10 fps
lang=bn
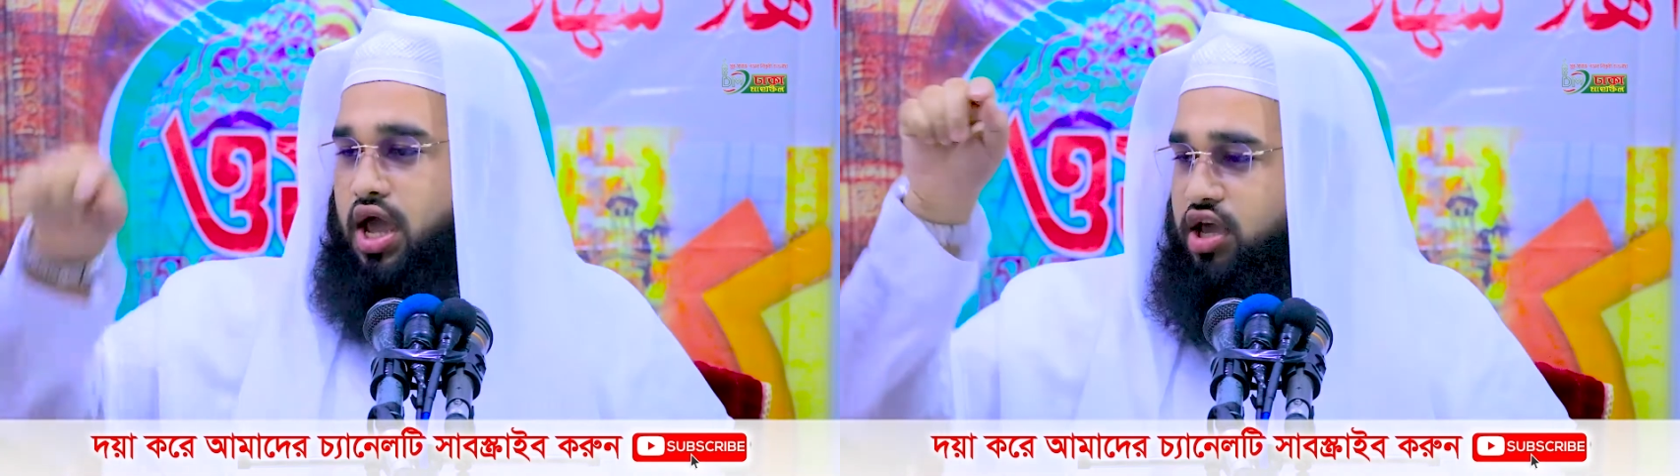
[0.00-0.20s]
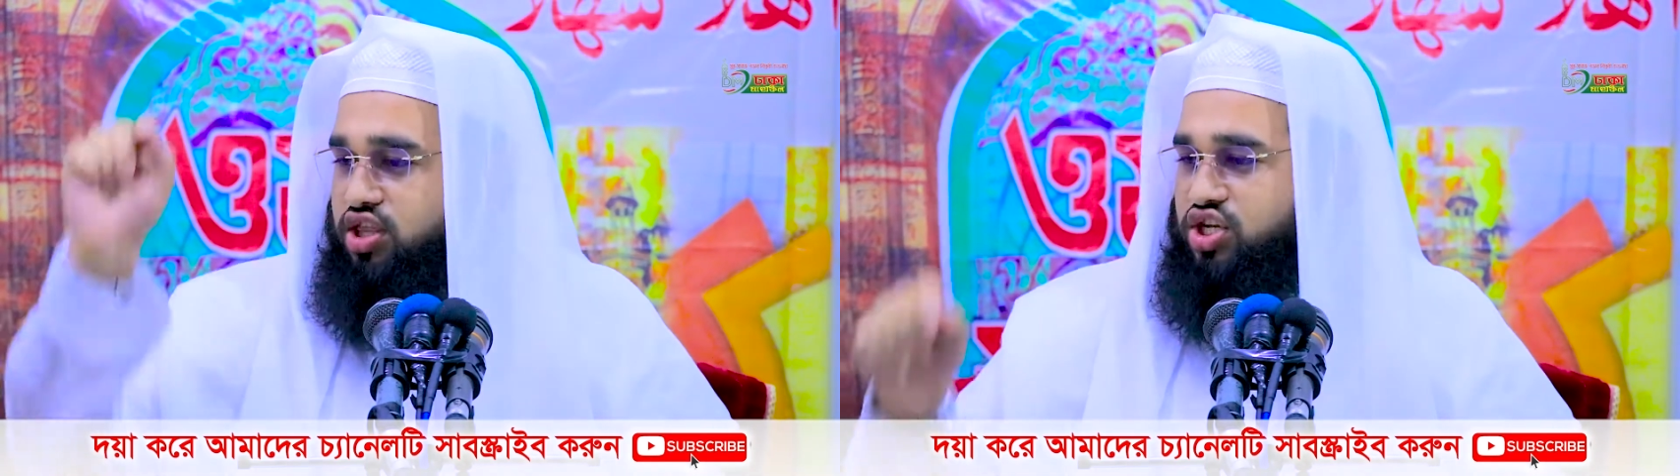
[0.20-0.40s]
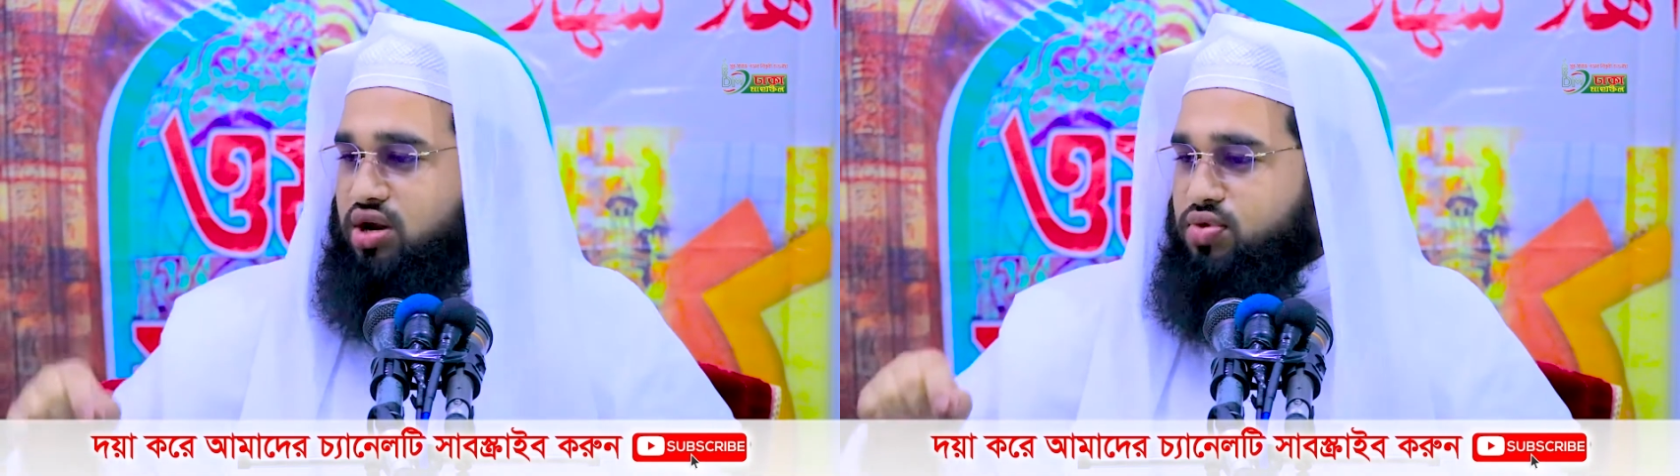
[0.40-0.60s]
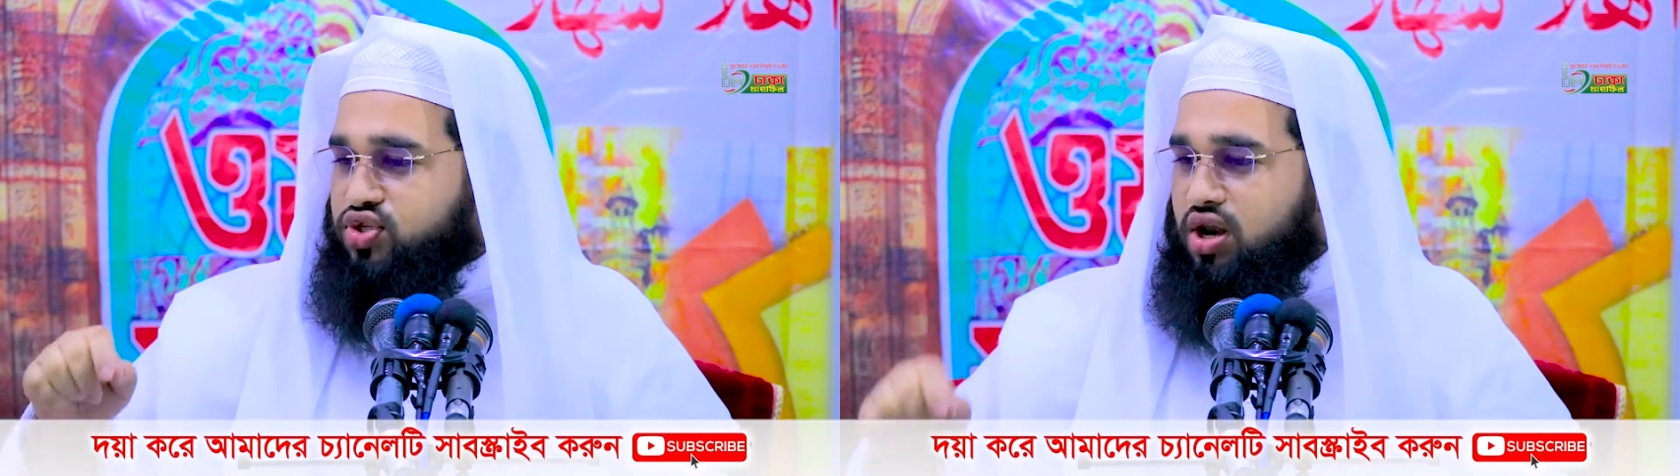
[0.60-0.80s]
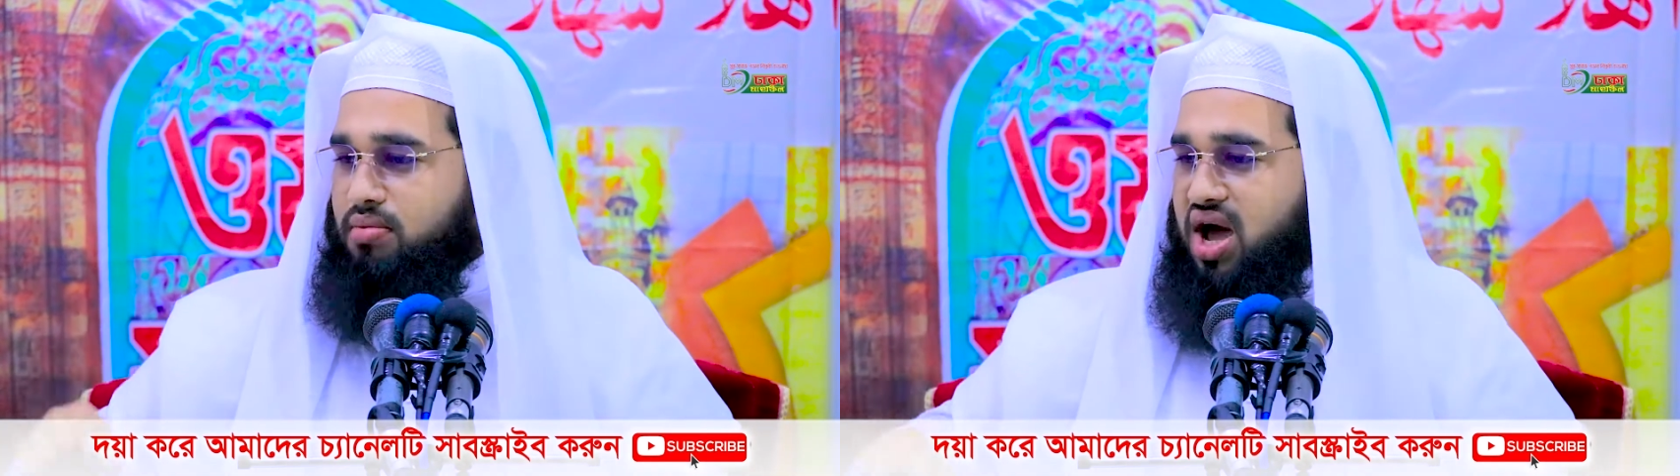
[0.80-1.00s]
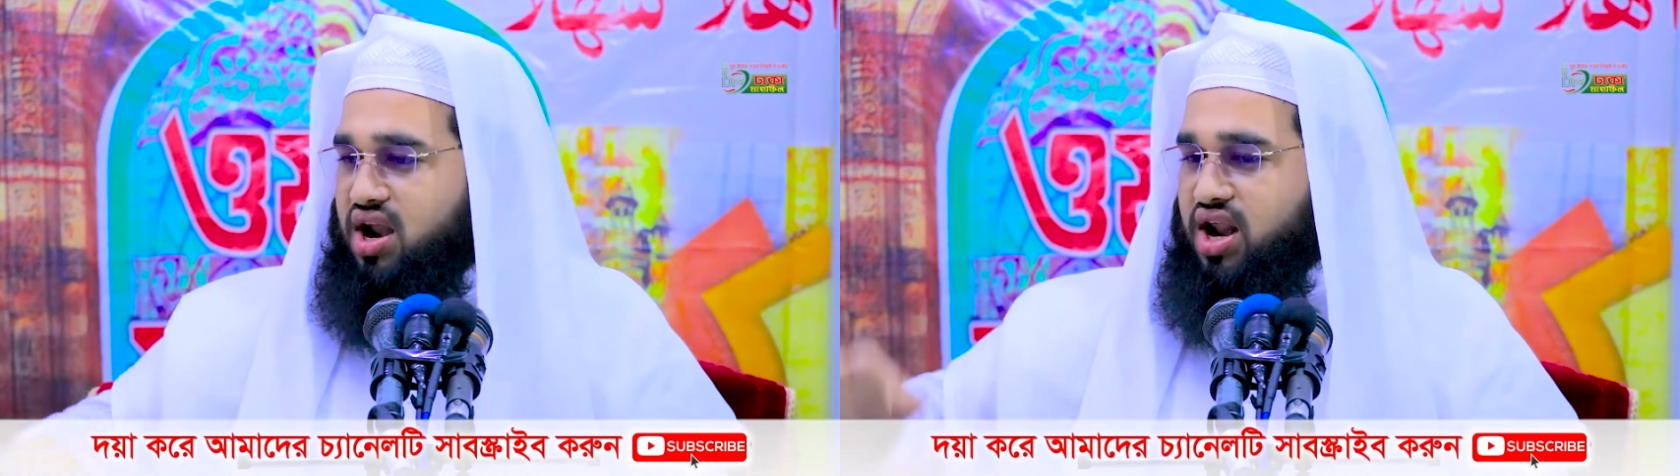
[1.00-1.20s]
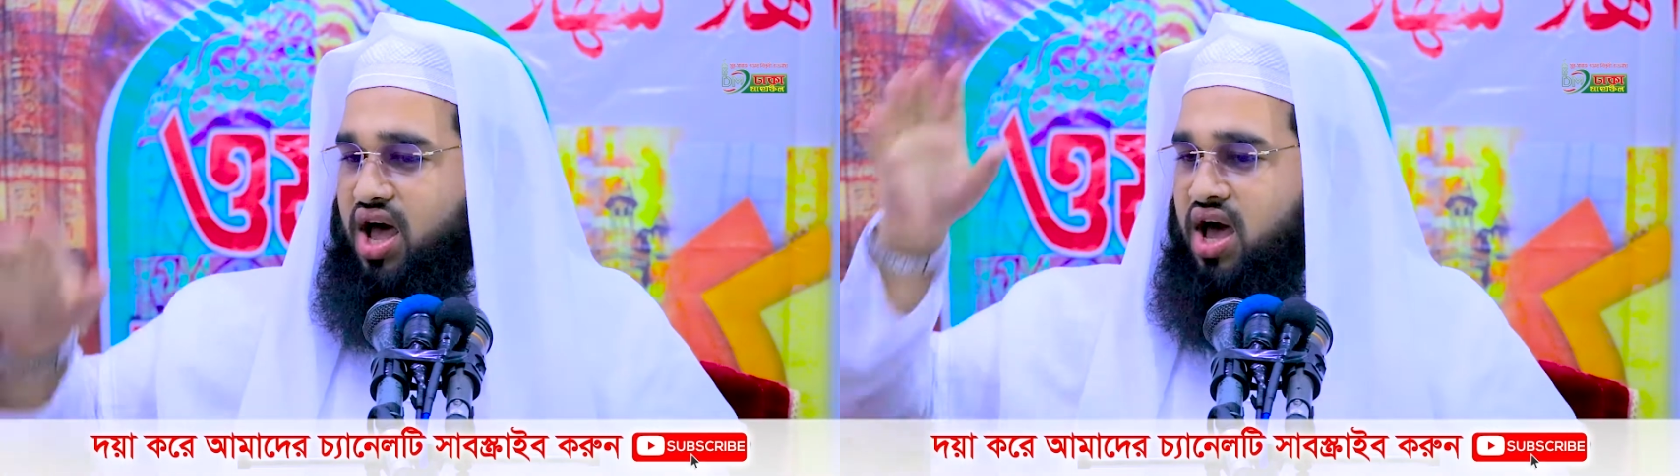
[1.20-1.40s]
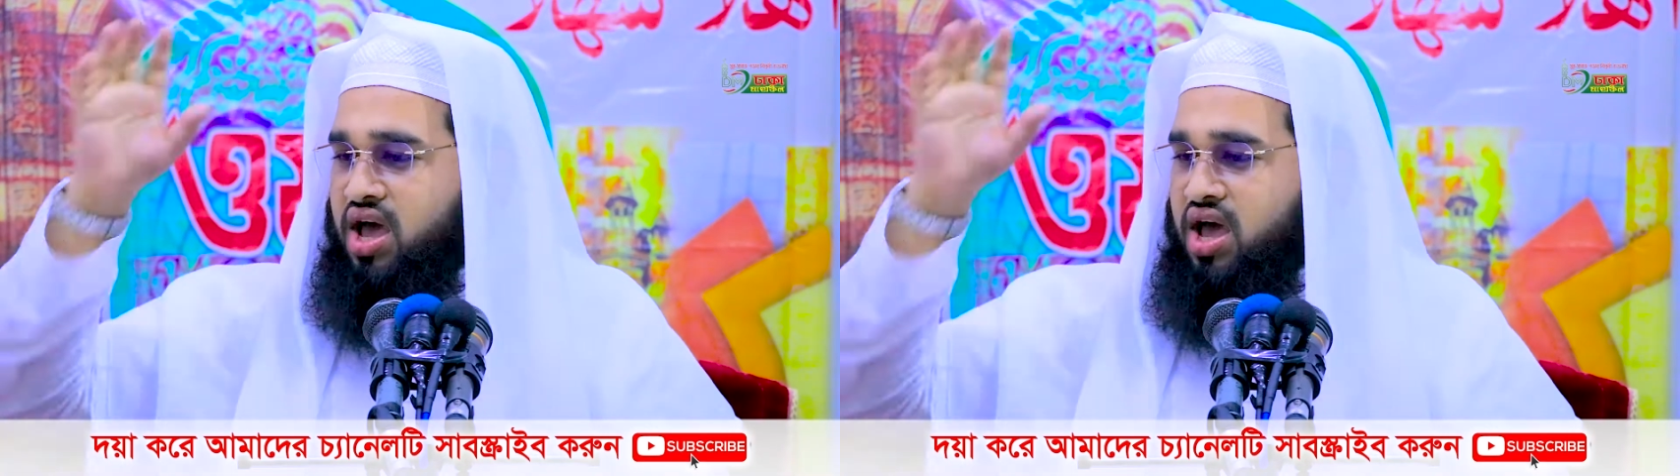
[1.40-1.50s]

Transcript: এই দেশের মুসলমানরা